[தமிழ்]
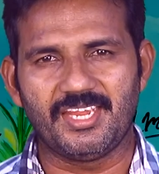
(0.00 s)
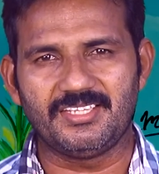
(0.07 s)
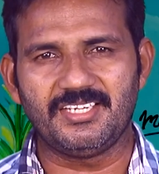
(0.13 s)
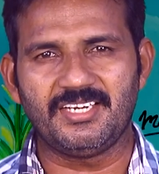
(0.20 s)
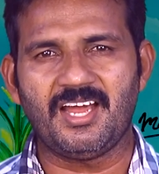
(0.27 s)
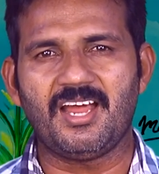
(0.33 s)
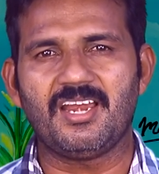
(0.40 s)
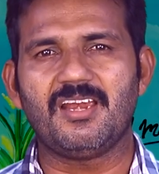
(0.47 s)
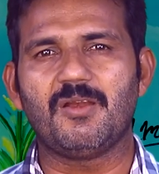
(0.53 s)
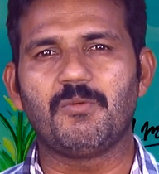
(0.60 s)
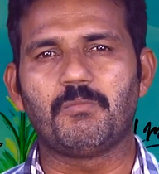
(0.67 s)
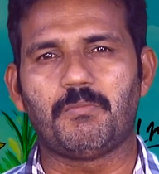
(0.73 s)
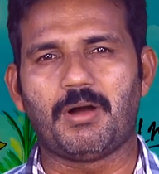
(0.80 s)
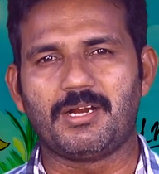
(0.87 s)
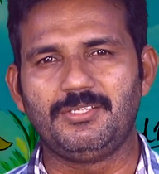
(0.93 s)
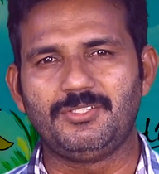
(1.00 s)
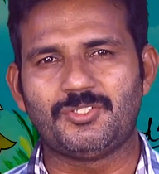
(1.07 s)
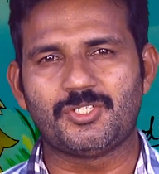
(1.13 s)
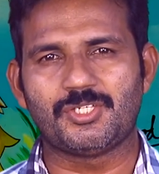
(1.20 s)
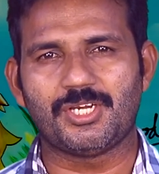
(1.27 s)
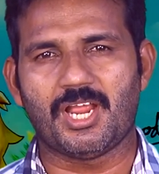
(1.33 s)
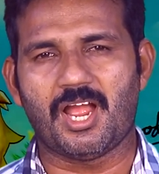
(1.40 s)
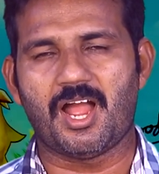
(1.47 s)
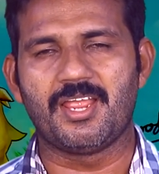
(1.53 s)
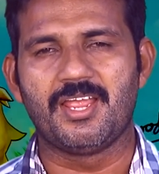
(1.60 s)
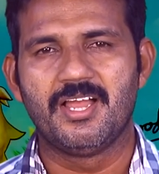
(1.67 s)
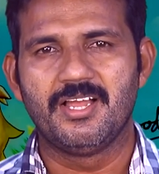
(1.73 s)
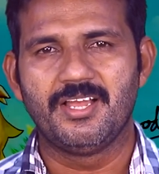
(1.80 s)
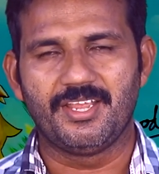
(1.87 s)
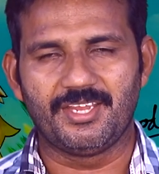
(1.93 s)
எதினால் மகிழ்ச்சியாக
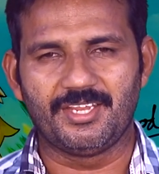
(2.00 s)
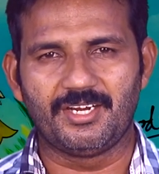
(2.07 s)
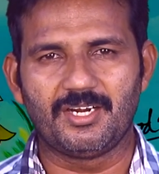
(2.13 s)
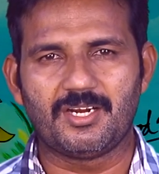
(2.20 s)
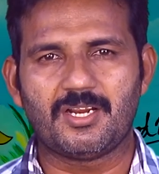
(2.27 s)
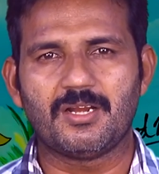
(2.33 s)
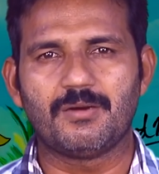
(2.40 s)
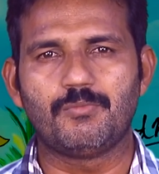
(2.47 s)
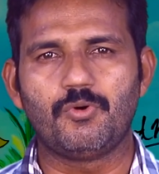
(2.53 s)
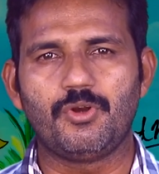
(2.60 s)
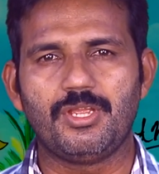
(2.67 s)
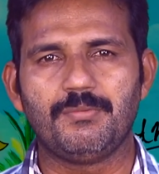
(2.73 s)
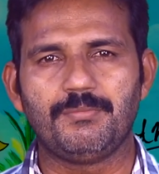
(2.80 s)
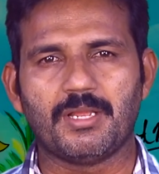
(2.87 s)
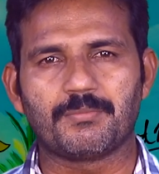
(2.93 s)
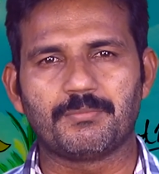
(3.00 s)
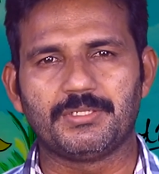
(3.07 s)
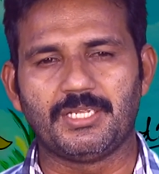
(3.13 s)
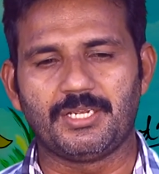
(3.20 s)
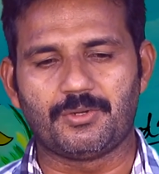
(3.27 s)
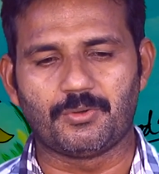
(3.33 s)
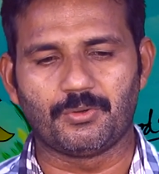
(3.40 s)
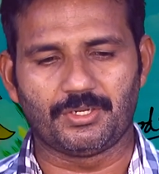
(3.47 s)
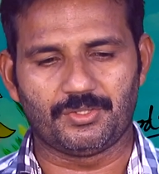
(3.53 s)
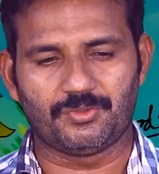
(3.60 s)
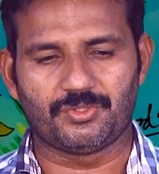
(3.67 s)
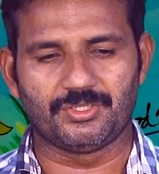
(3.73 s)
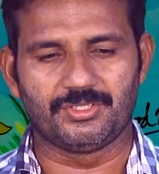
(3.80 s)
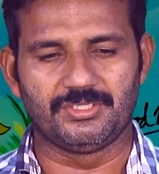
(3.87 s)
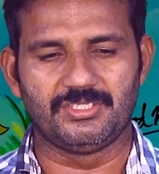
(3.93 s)
இருக்க முடியும் என்பதை
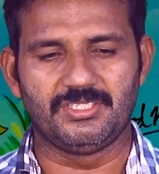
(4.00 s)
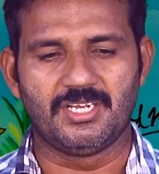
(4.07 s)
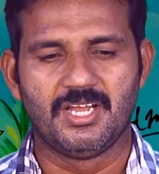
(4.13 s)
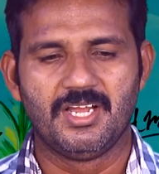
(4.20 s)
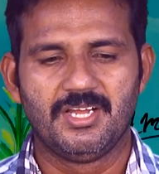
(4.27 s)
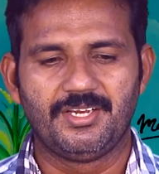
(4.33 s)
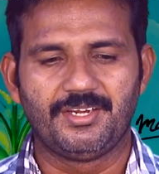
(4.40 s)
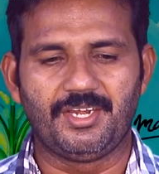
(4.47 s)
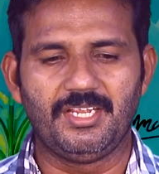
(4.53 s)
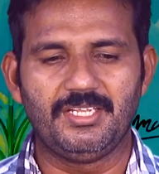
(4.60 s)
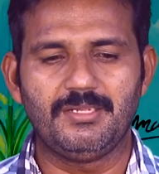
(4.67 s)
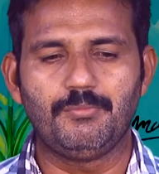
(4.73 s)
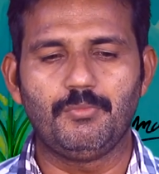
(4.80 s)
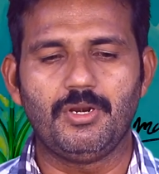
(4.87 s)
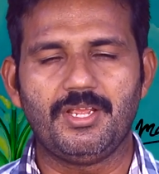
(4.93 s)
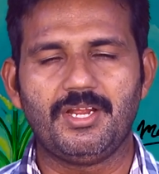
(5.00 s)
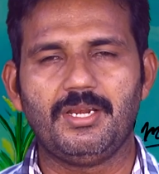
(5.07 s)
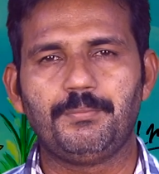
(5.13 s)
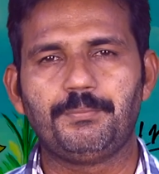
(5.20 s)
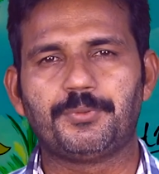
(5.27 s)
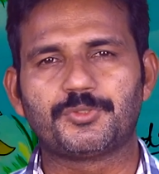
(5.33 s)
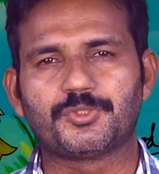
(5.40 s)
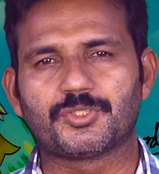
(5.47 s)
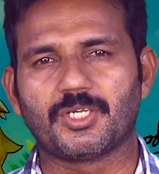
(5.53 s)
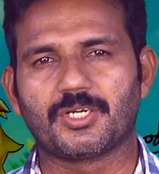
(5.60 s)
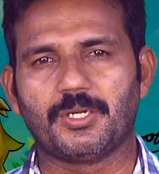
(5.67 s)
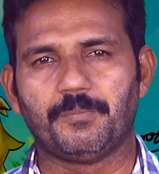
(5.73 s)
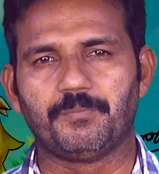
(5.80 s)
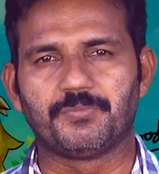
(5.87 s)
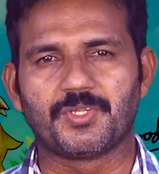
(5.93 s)
குறித்து நீதிமொழிகளின்
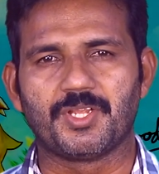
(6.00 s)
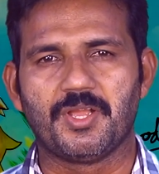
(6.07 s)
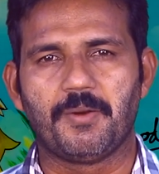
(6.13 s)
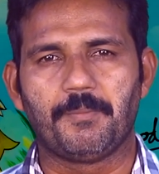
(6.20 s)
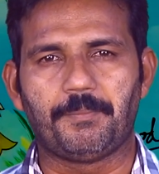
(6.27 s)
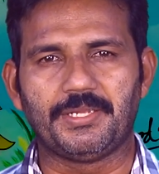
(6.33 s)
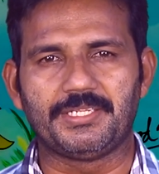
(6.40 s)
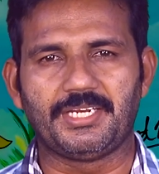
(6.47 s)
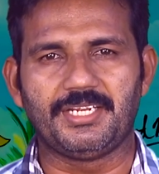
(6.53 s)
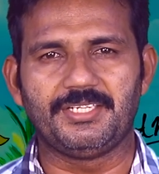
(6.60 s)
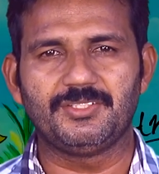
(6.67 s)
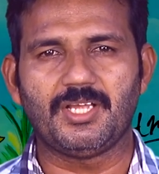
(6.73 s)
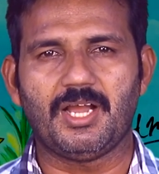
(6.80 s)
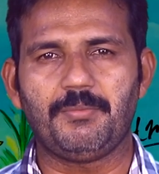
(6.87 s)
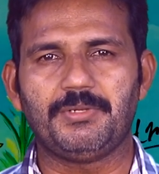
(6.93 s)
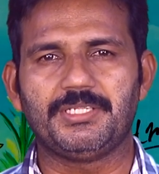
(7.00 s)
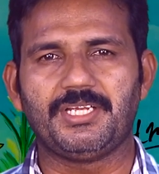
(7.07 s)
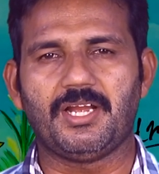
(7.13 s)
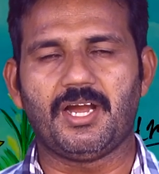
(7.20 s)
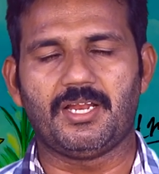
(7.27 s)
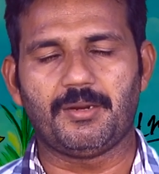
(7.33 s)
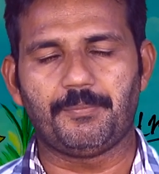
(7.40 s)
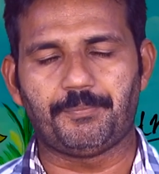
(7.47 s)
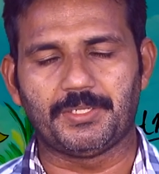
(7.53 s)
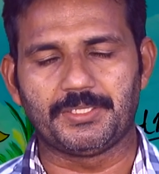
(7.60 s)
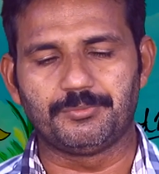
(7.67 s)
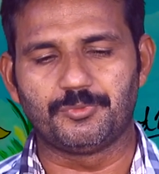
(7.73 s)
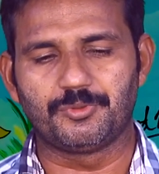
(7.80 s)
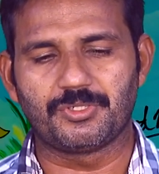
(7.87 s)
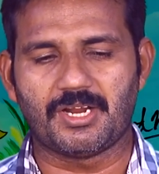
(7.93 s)
புஸ்தகம் பதினைந்தாம் அதிகார
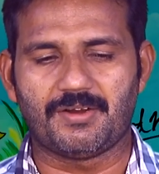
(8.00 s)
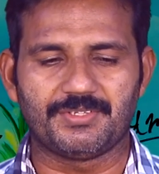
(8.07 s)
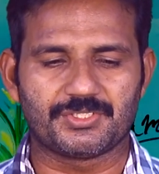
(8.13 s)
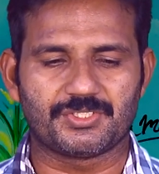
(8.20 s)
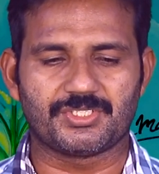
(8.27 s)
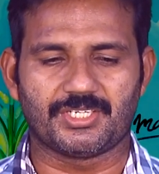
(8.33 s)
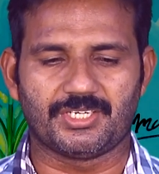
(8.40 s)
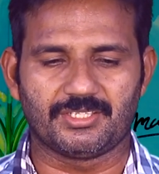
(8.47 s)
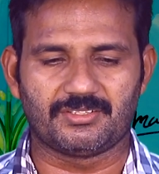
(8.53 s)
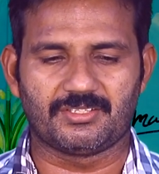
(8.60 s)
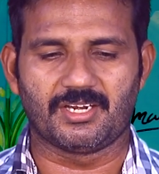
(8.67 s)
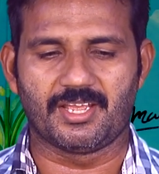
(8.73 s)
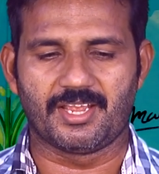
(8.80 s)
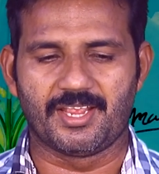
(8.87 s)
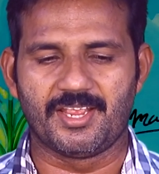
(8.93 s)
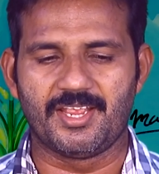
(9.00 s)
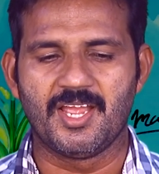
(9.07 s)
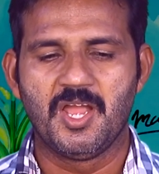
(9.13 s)
பதிமூன்றாம் வசனத்திலே